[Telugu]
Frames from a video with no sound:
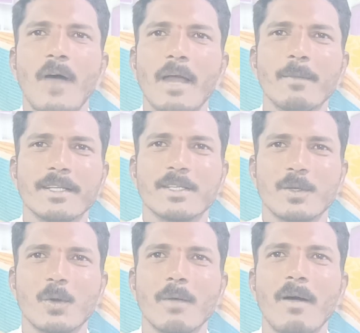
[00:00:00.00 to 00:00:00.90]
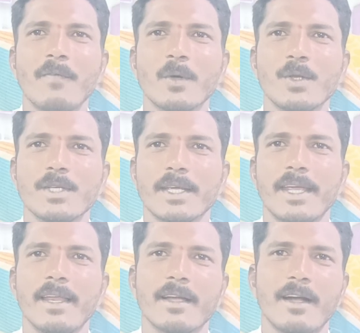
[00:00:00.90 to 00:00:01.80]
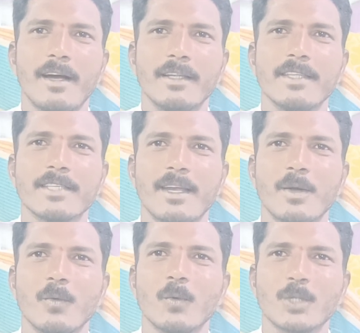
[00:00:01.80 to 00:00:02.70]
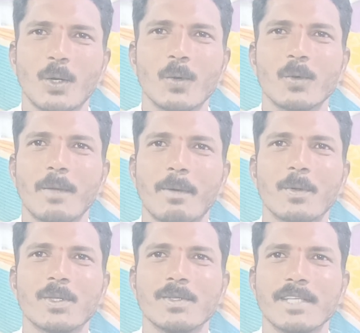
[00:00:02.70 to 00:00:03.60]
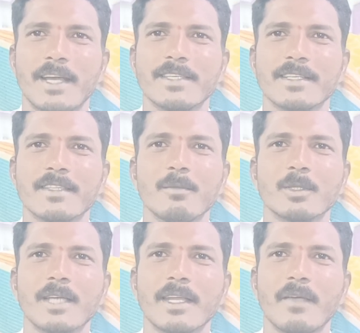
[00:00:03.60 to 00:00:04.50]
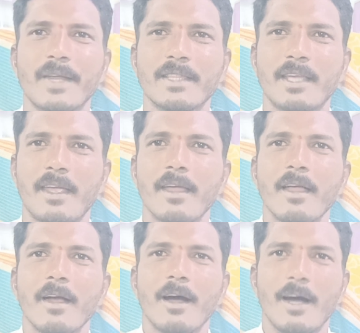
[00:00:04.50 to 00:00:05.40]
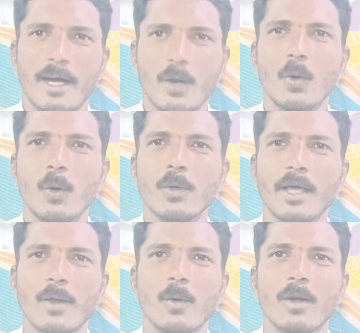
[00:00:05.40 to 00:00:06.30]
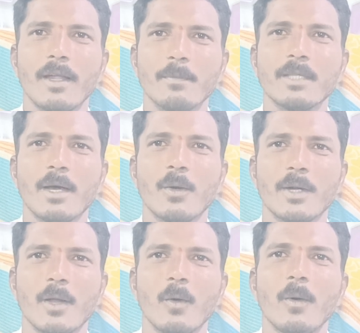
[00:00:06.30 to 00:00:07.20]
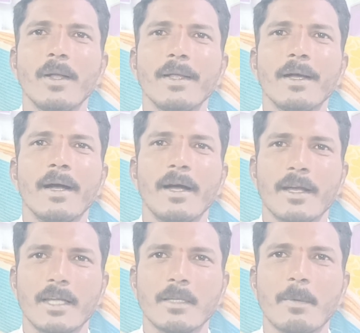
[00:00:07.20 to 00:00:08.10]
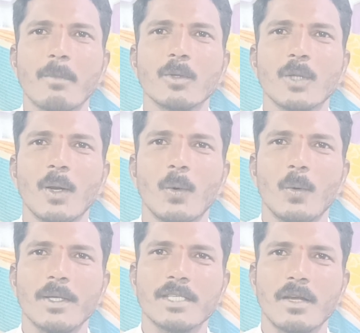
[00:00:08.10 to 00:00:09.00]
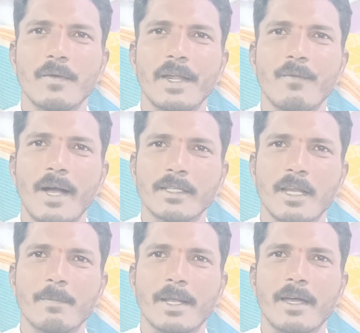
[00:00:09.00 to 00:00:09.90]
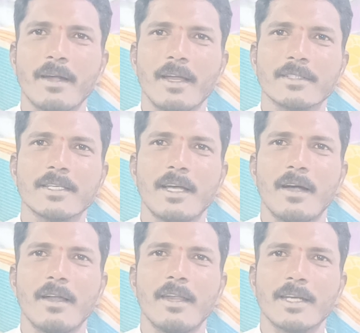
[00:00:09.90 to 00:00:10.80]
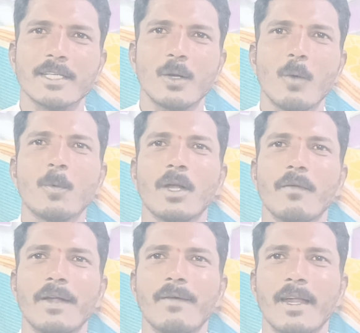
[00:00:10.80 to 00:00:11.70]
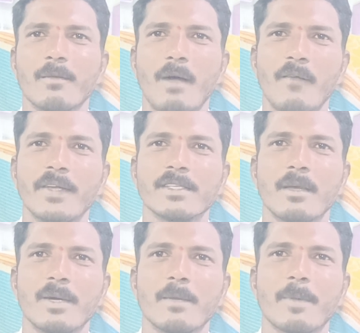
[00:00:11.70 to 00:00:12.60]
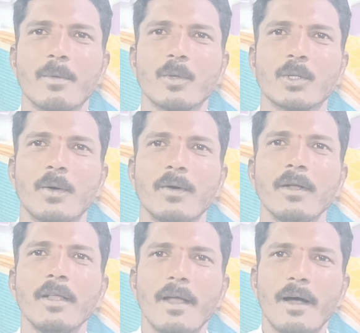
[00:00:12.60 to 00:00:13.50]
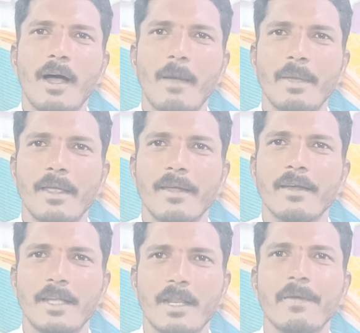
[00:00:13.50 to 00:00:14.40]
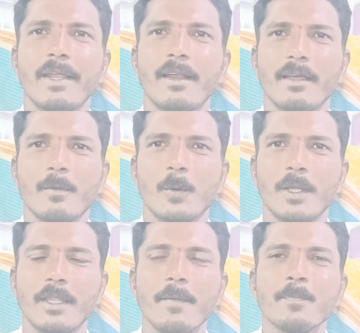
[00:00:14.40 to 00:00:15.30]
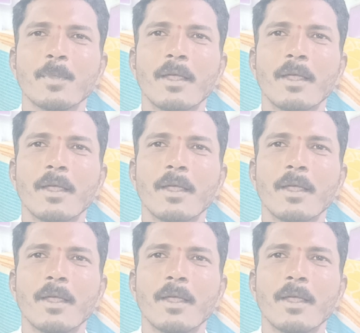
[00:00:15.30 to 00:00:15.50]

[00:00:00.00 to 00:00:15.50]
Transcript: ఫార్మర్స్ రుణమాఫీ గురించి కీలక ఆదేశాలను ఉత్తర్వులను కూడా ప్రభుత్వం జారీ చేసింది మొత్తానికి ఎవరైతే అర్హులు ఉంటారో లబ్ధారులు ఉంటారో గత ప్రభుత్వాలు ఇచ్చినటువంటి వాగ్దానం ప్రకారం లక్ష లక్ష లోపు ఉన్నటువంటి వాళ్ళకి మాఫీ ఇస్తామని ప్రభుత్వం హామీ నెరవేరలేకపోయింది